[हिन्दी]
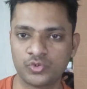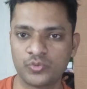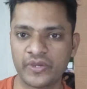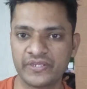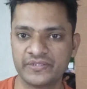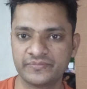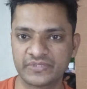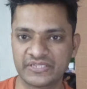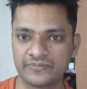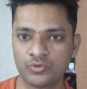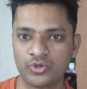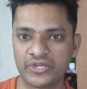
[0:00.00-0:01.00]
जो भाई
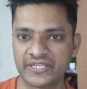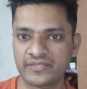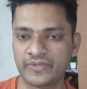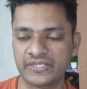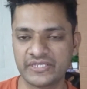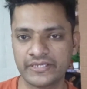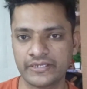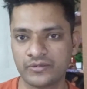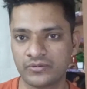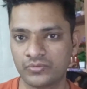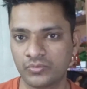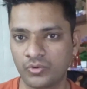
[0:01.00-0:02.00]
मतलब बोल रहे हैं कि भाई ये
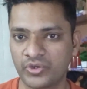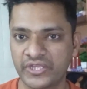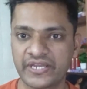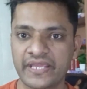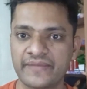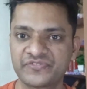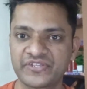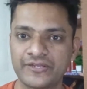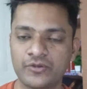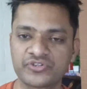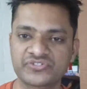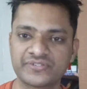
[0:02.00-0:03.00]
हो नहीं रहा है हमसे
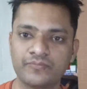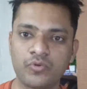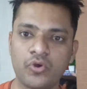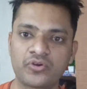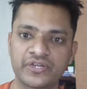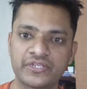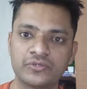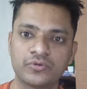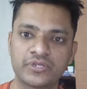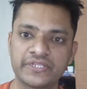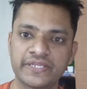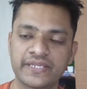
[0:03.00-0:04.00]
लोकेशन ब्लॉक नहीं
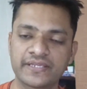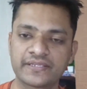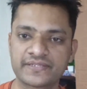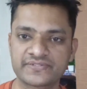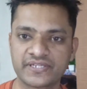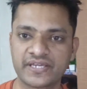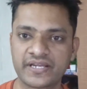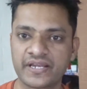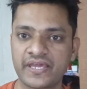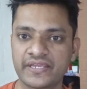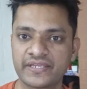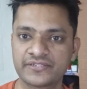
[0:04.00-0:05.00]
हो रही है कैसे
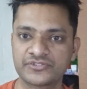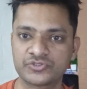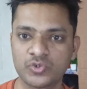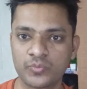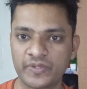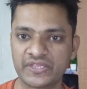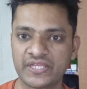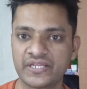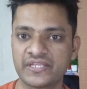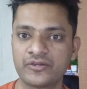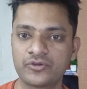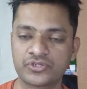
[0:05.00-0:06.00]
करना है किसी को पता
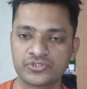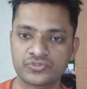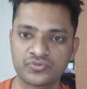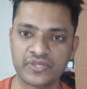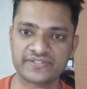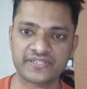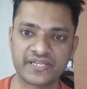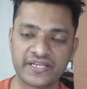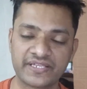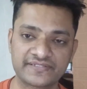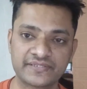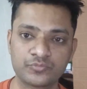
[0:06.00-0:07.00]
नहीं है और किसी को कैसे
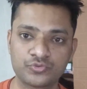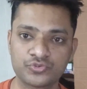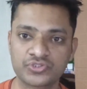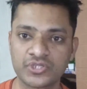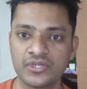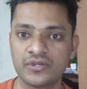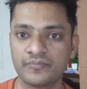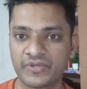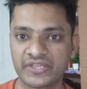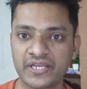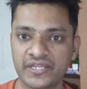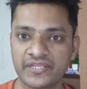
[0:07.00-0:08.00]
करना है ये सब कुछ
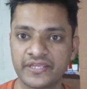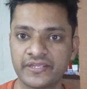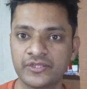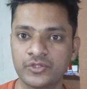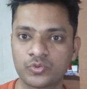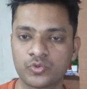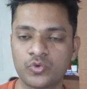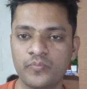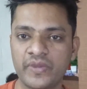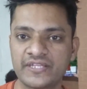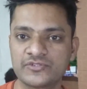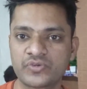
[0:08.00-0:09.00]
पता नहीं है तो
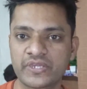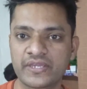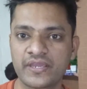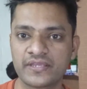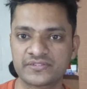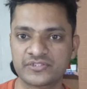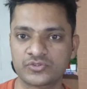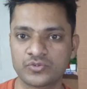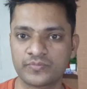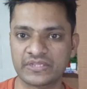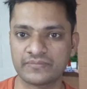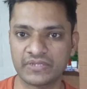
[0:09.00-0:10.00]
मैंने जो है ऐसे
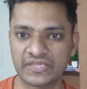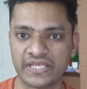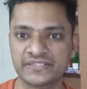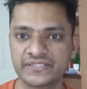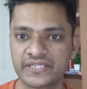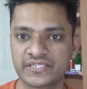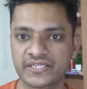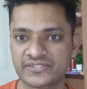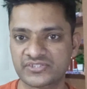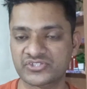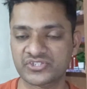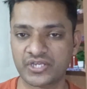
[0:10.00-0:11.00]
तो मतलब बता दिया है कि
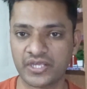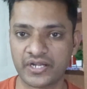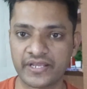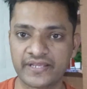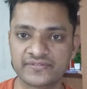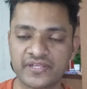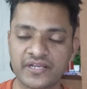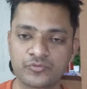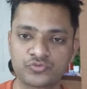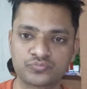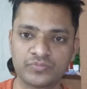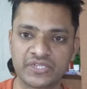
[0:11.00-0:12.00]
कैसे कैसे करना है सारा
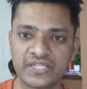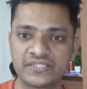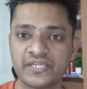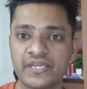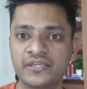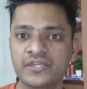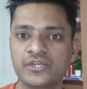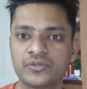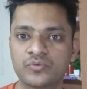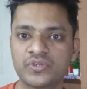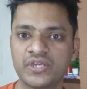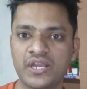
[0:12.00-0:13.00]
कुछ बता दिया है
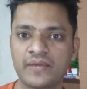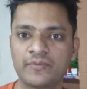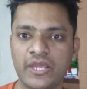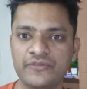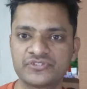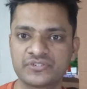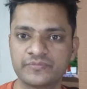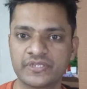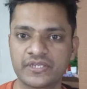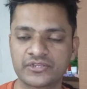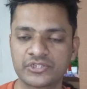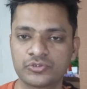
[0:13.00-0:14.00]
क्योंकि अगर आप लाइव
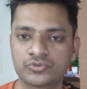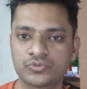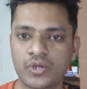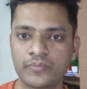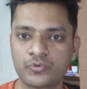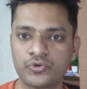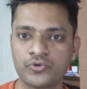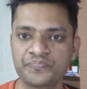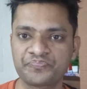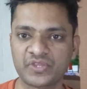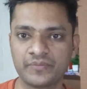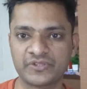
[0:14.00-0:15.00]
स्ट्रीमिंग करते हो तो आपको
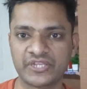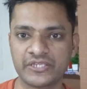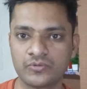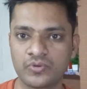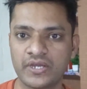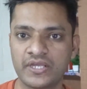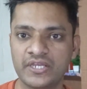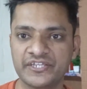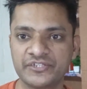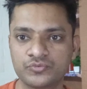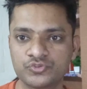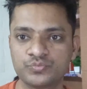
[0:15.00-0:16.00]
पता ही होगा
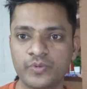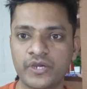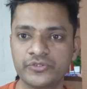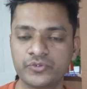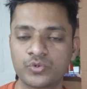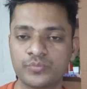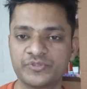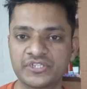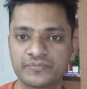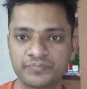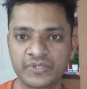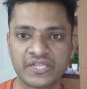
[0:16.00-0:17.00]
लेकिन कुछ भाइयों को अभी
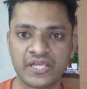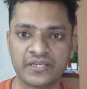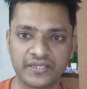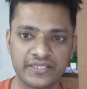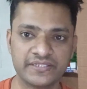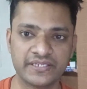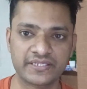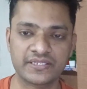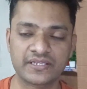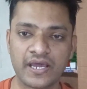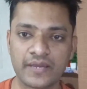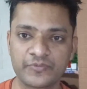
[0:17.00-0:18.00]
तक पता नहीं है
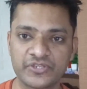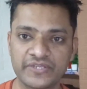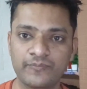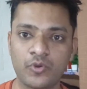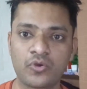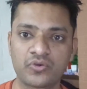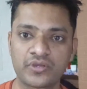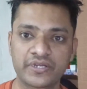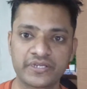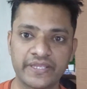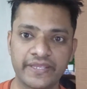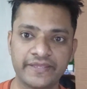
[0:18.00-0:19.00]
कि कहाँ पे ये ब्लॉक
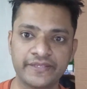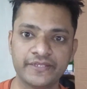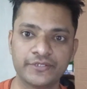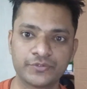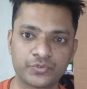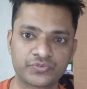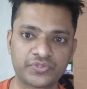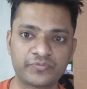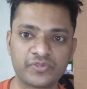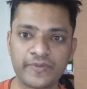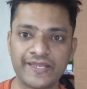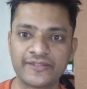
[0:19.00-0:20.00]
करनी है तो
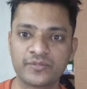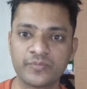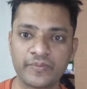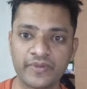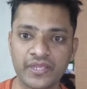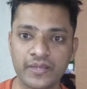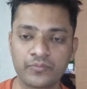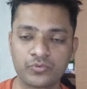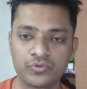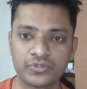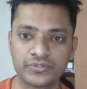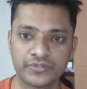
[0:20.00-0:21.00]
सबसे पहले तो मैं भाई
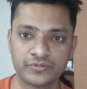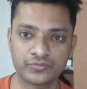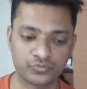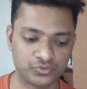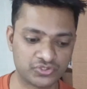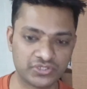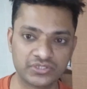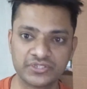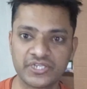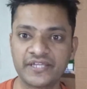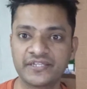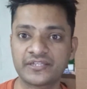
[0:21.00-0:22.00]
आपको कुछ
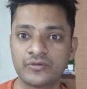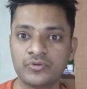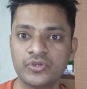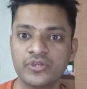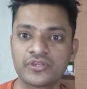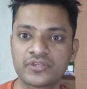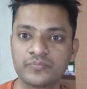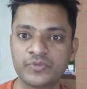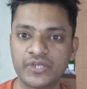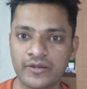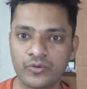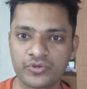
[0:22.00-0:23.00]
दिखा देता हूँ कि
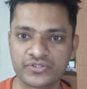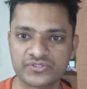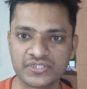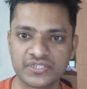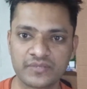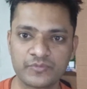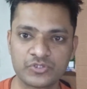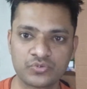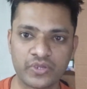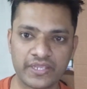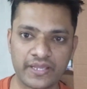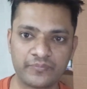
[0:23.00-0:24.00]
बिना लोकेशन के भी
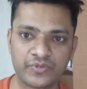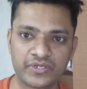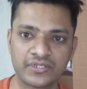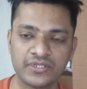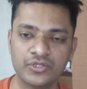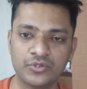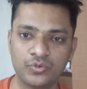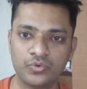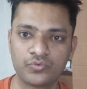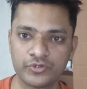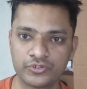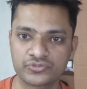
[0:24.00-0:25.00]
जो है यहाँ पर
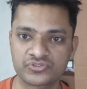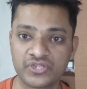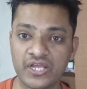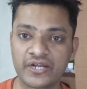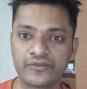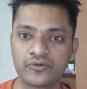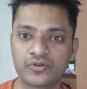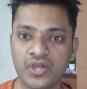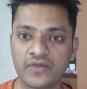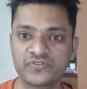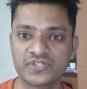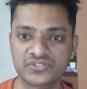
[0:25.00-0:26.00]
लोग वीडियोस डाल रहे हैं और
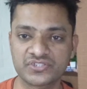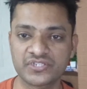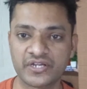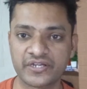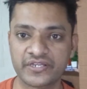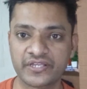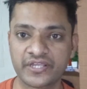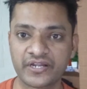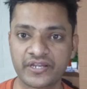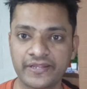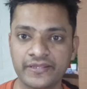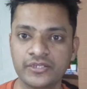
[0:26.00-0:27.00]
काफ़ी अच्छी अर्निंग कर
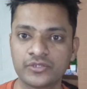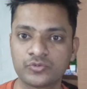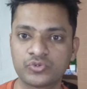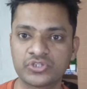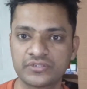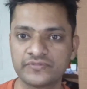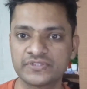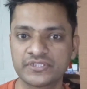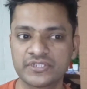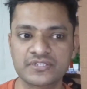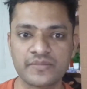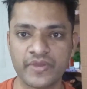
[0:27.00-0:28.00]
रहे हैं क्योंकि टीवी
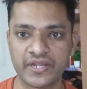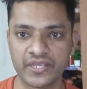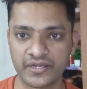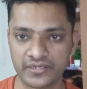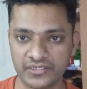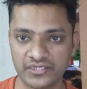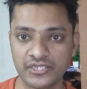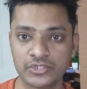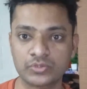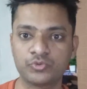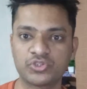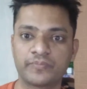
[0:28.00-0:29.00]
सीरियल से मैंने अर्निंग की है
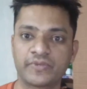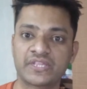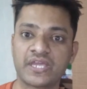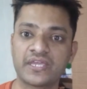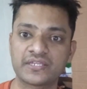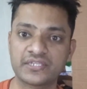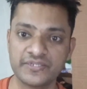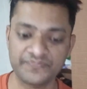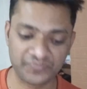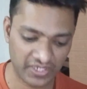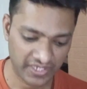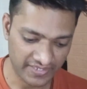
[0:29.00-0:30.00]
तो मुझे पता है कि
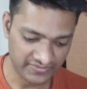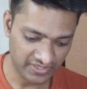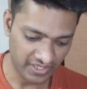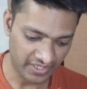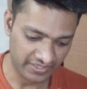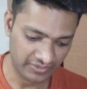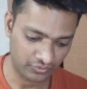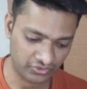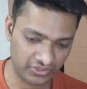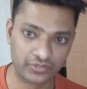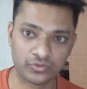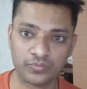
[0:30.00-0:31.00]
कैसे अर्निंग
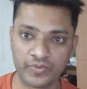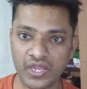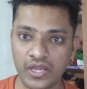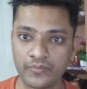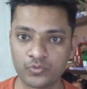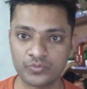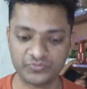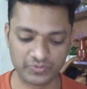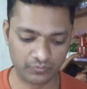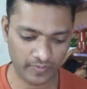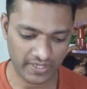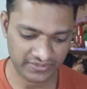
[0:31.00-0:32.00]
होती है तो मैं आपको
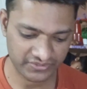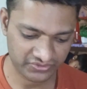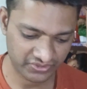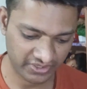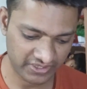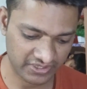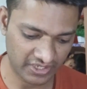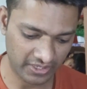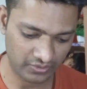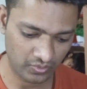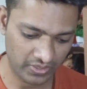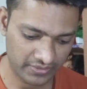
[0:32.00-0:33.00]
अपने मोबाइल की स्क्रीन
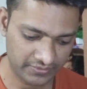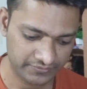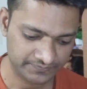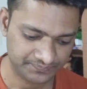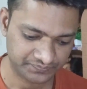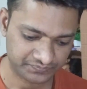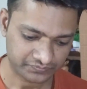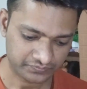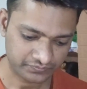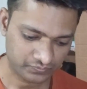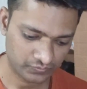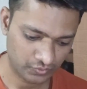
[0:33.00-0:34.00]
दिखा दूंगा
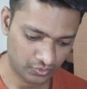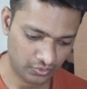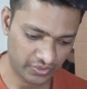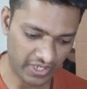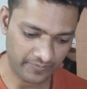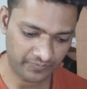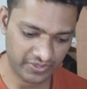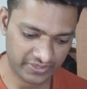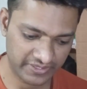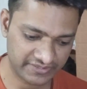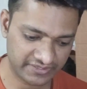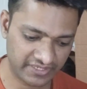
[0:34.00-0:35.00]
तो यहाँ
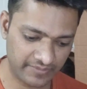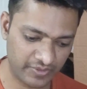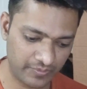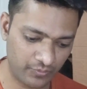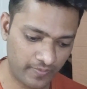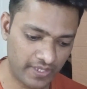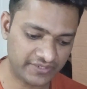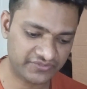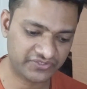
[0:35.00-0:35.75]
पर देख सकते हैं मेरे मोबाइल